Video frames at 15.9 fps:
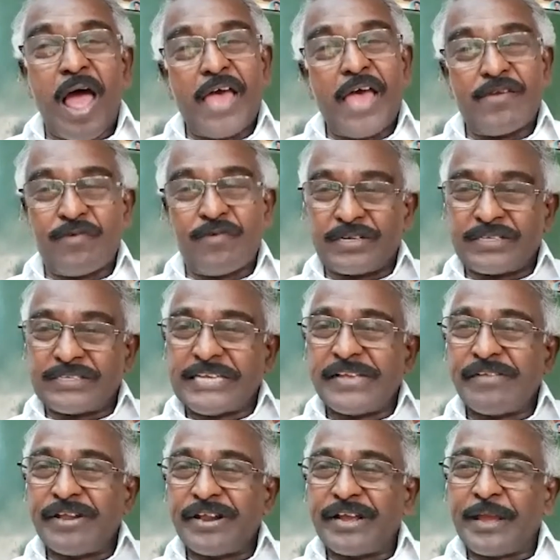ஆய்வு
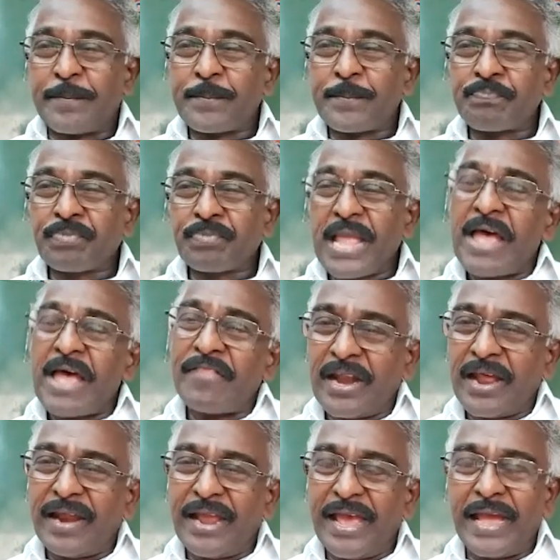செய்திருக்கு
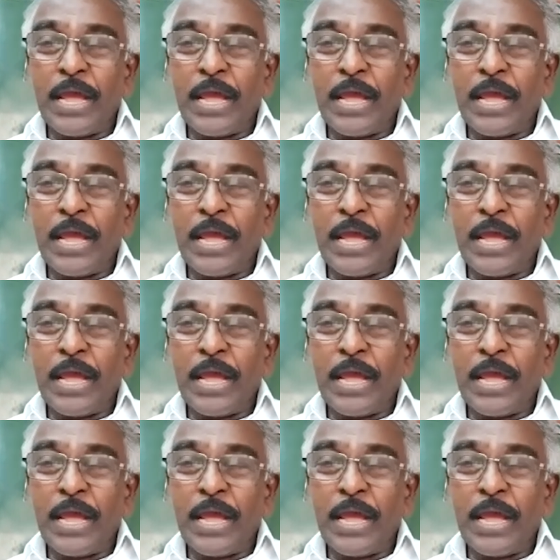அதனால